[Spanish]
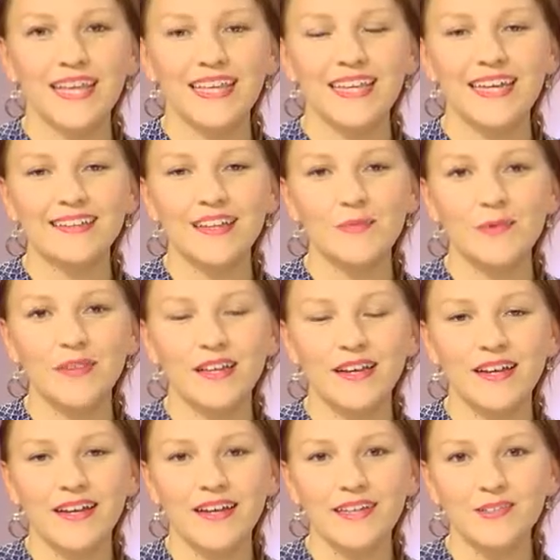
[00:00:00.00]
Ya estamos de
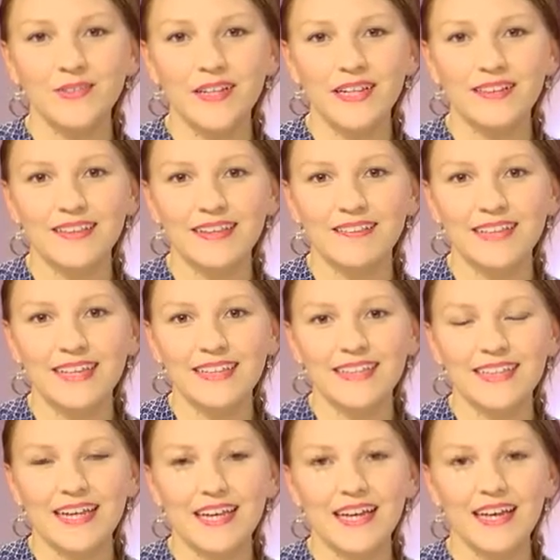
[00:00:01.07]
regreso en la
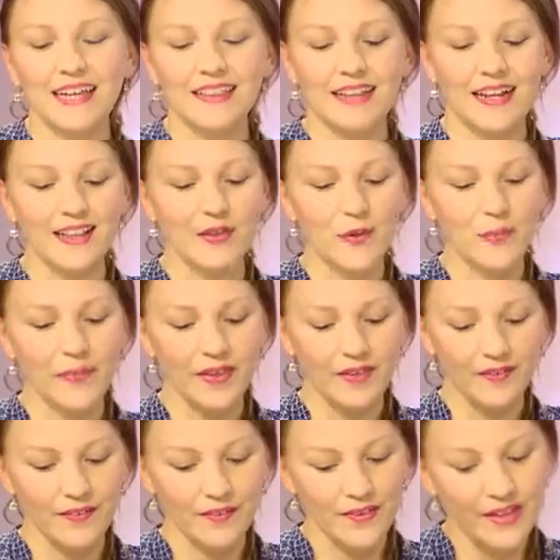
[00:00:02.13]
entrevista del
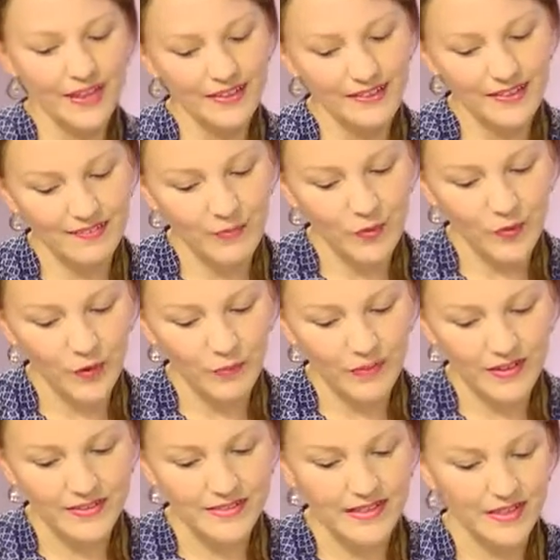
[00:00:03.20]
domingo. Estábamos
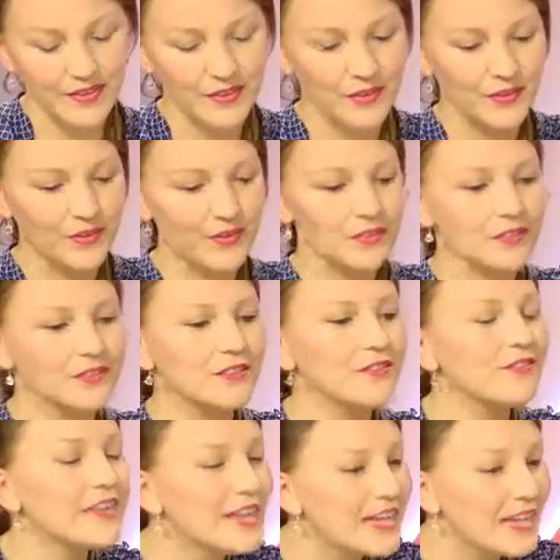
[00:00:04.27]
conversando
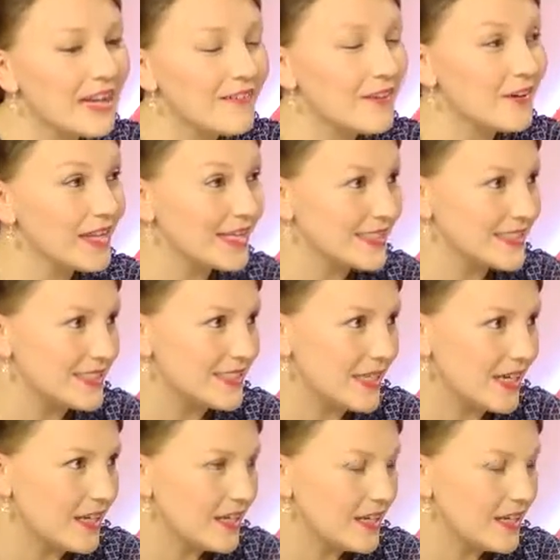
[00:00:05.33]
sobre la violencia.